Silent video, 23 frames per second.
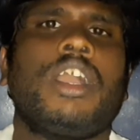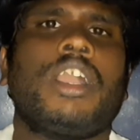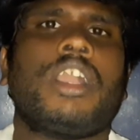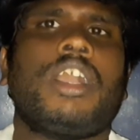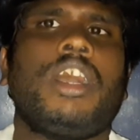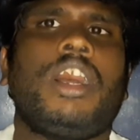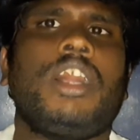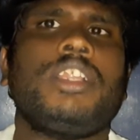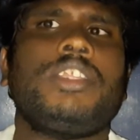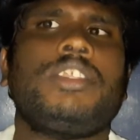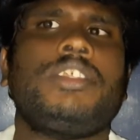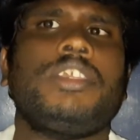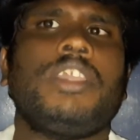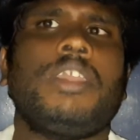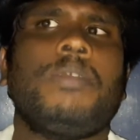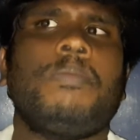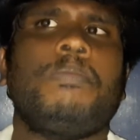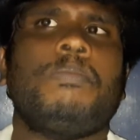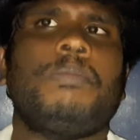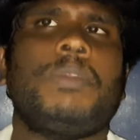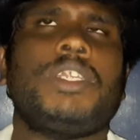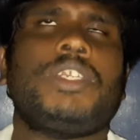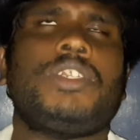
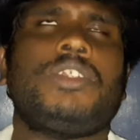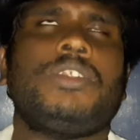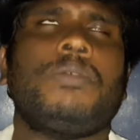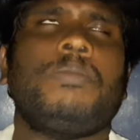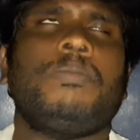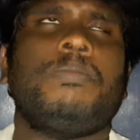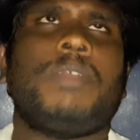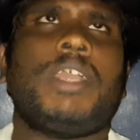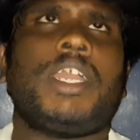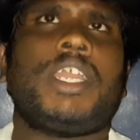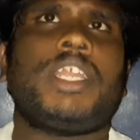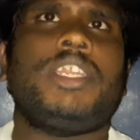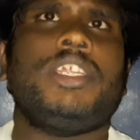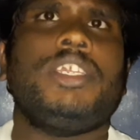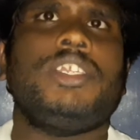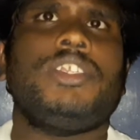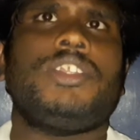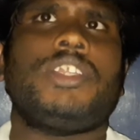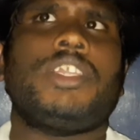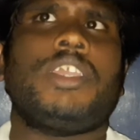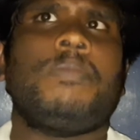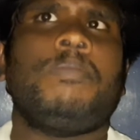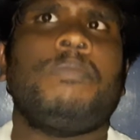கால்சியம் மற்றும்
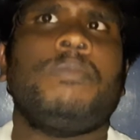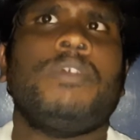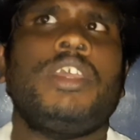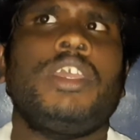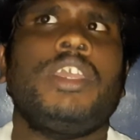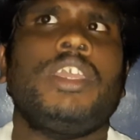மெக்னீஷியம்